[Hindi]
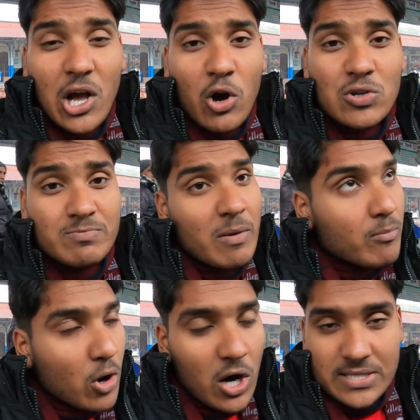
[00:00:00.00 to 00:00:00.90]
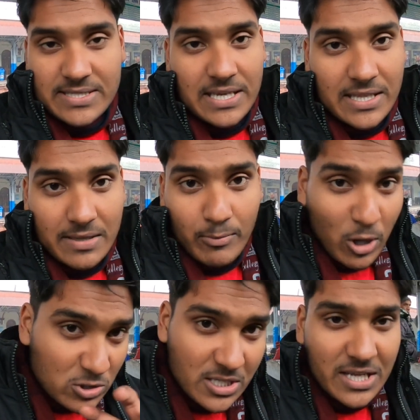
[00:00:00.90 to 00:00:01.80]
और उसमें बहुत से ज़्यादा
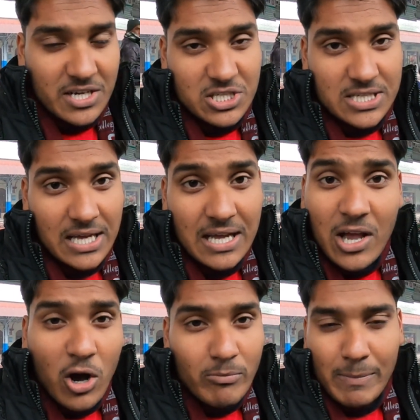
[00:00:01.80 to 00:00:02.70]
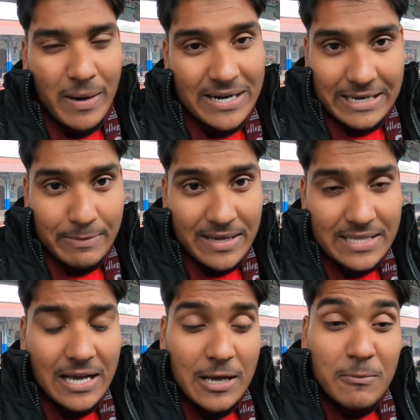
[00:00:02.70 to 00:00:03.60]
बहुत ज़्यादा रश था और मैं पकड़ नहीं पाया
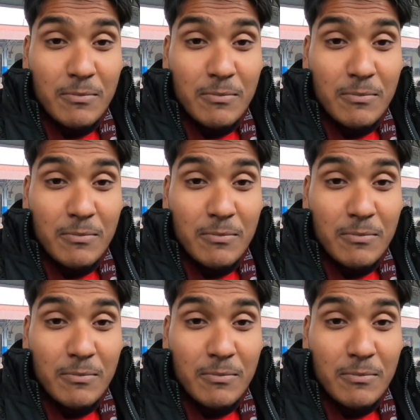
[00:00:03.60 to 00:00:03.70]
था